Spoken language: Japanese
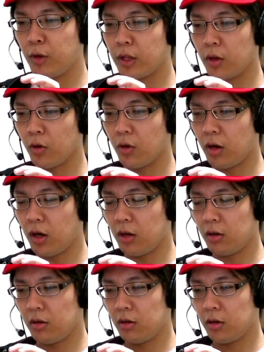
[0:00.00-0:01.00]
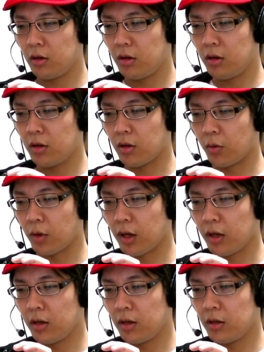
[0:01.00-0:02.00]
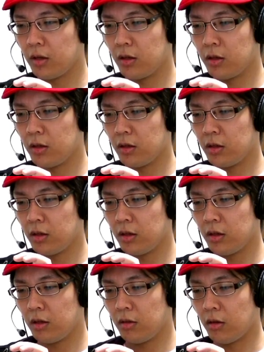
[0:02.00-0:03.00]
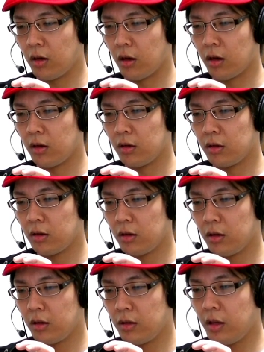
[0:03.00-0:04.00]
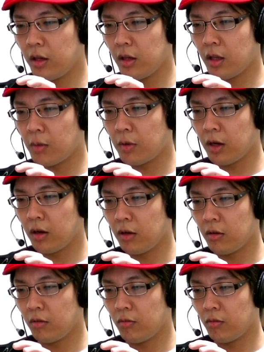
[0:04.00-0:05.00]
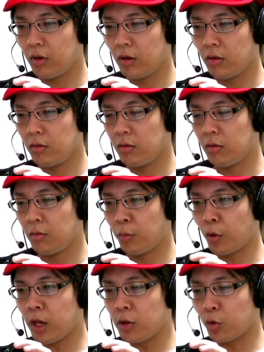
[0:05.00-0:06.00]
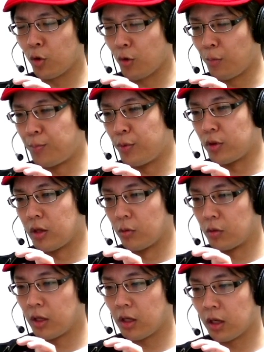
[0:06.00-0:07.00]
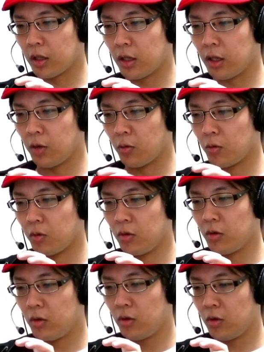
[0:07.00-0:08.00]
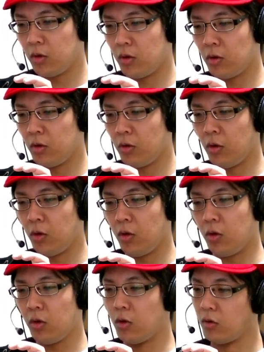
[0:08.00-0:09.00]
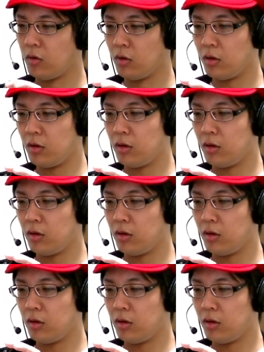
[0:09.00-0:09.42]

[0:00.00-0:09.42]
が増えてる。あなんだこれ。はあ。電気玉。ポケドロップっていうのでなんかできるの。へえ。